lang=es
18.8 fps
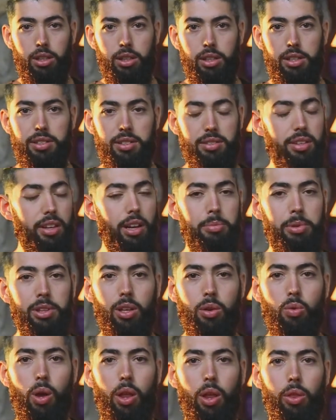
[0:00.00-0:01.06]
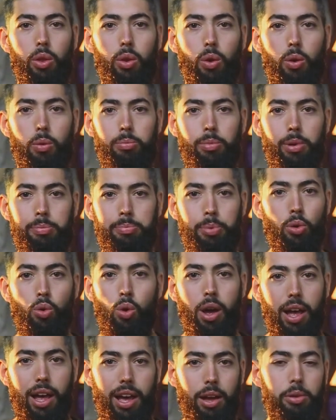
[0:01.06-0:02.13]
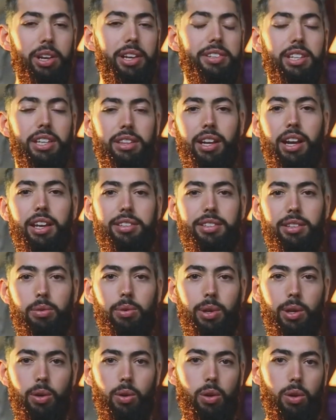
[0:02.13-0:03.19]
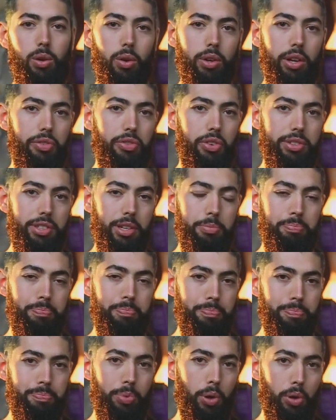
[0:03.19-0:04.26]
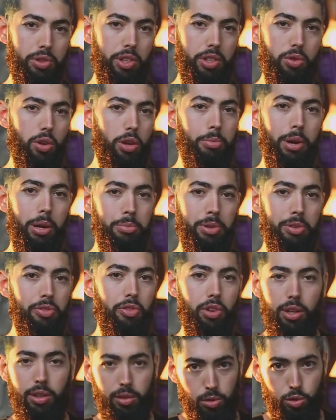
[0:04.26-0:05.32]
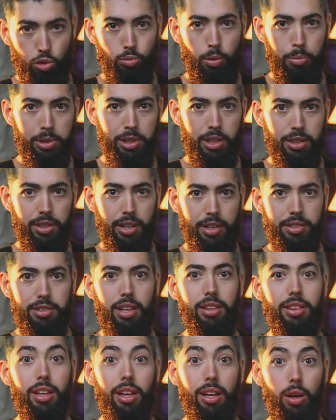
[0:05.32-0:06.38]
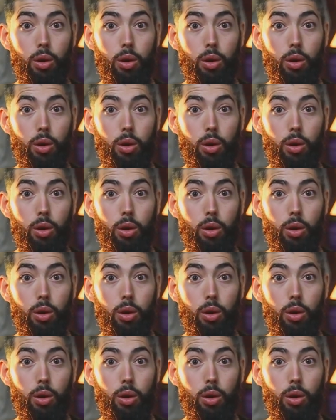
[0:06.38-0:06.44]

Y sinceramente cuando me pongo a ver hacia atrás y veo lo que fue ese proceso que para mí fue sumamente interesante,